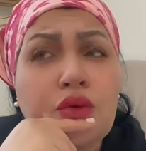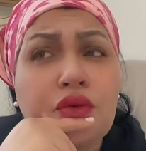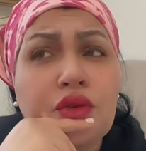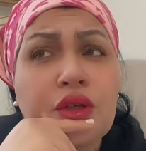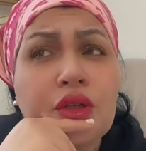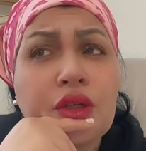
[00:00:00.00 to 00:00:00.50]

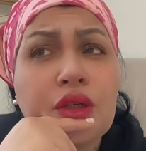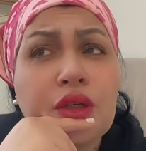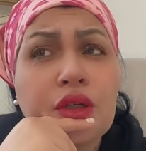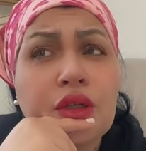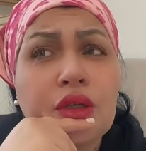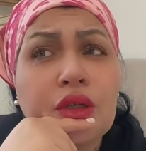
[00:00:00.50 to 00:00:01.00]

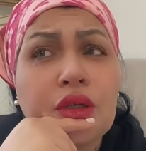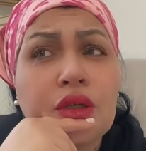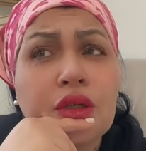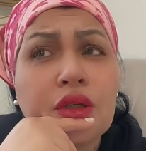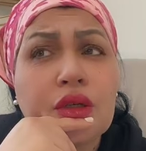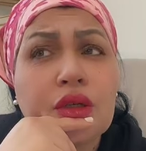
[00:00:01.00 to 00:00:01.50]
تعاونت هي
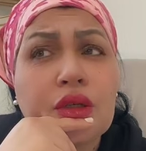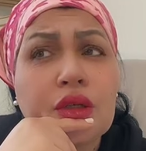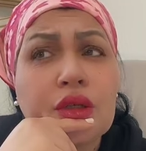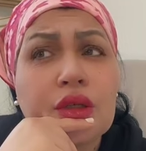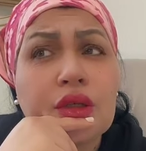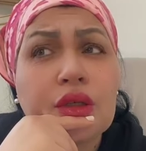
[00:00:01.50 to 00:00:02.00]

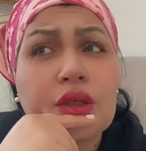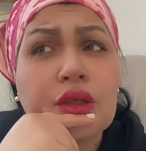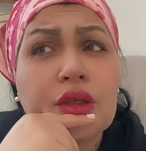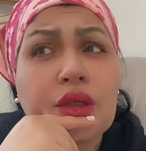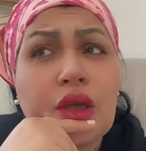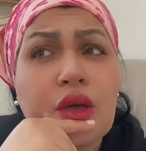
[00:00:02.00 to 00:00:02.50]
وصاحبها
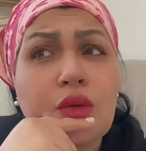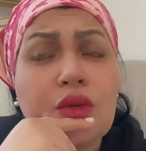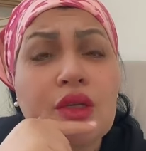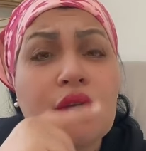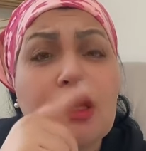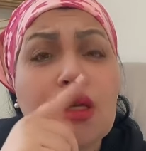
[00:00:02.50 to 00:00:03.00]

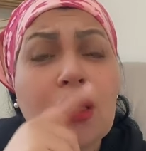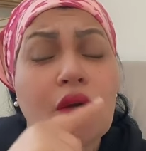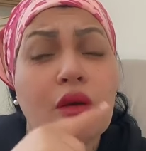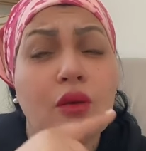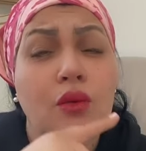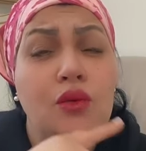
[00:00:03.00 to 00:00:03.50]

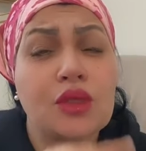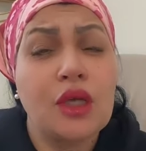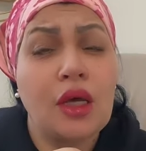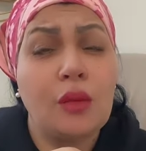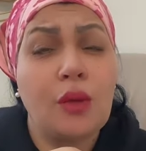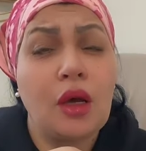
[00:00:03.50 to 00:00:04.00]
قتلوا
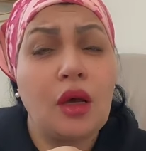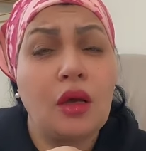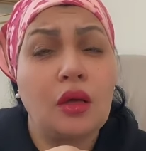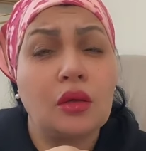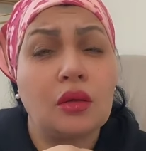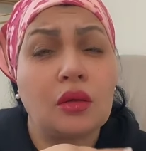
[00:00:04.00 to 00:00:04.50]

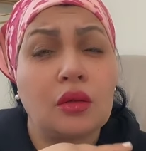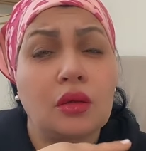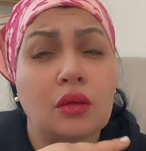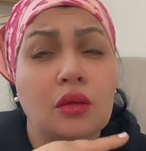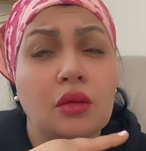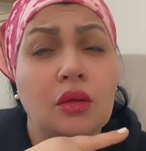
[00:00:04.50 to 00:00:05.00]
أمها
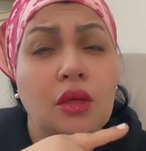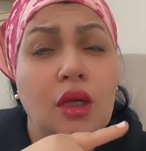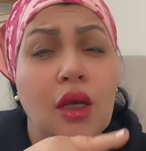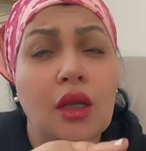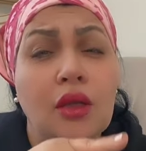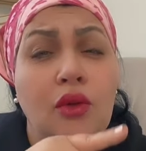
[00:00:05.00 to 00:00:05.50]

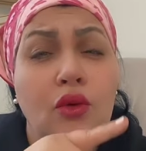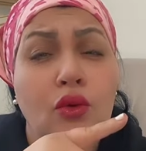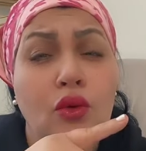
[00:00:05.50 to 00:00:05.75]
ذبحوها